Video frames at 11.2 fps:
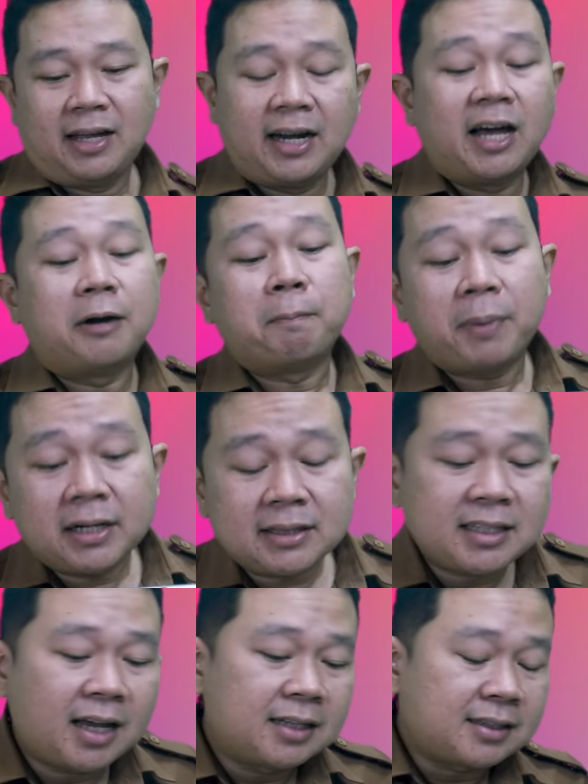Dan
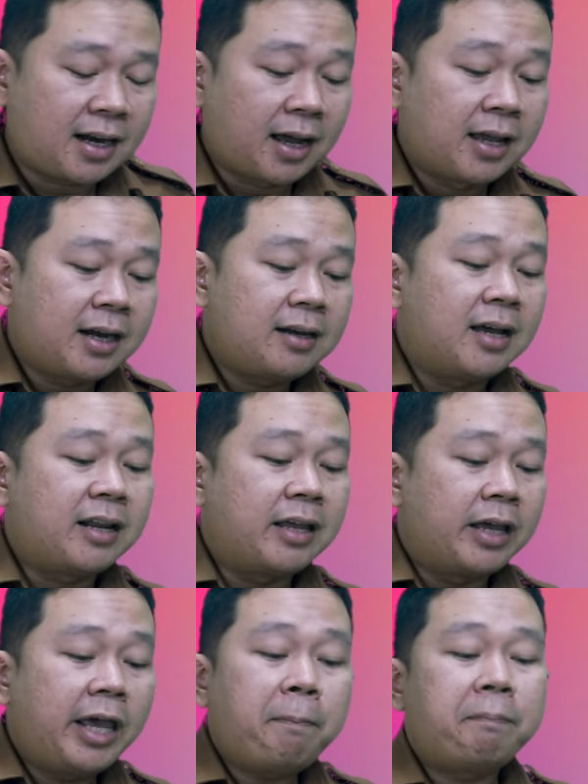pertanyaan terakhir dari
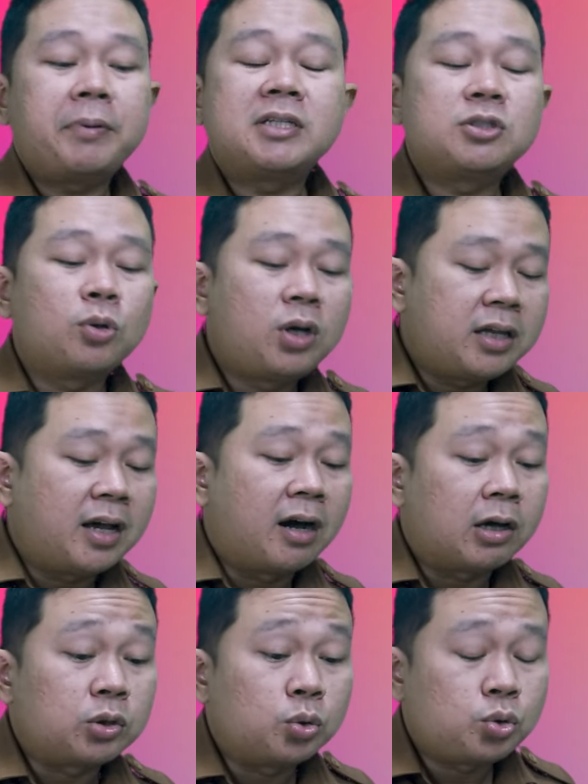episode yang
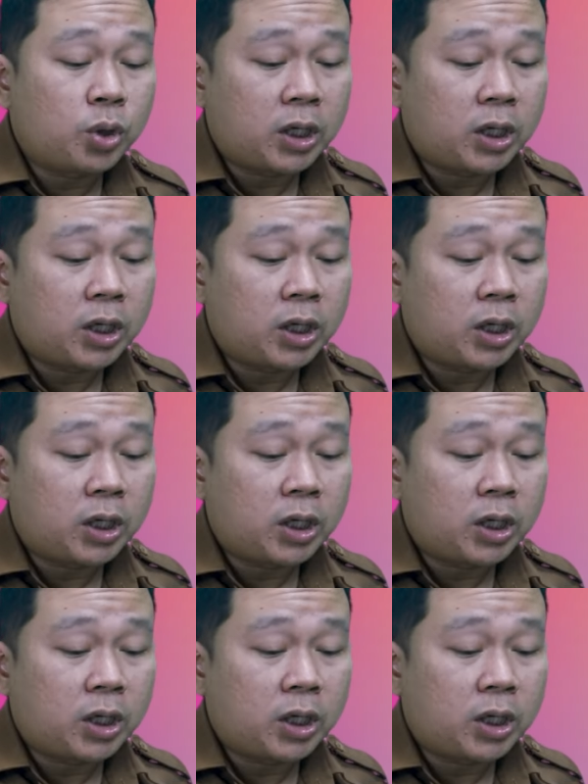ketujuh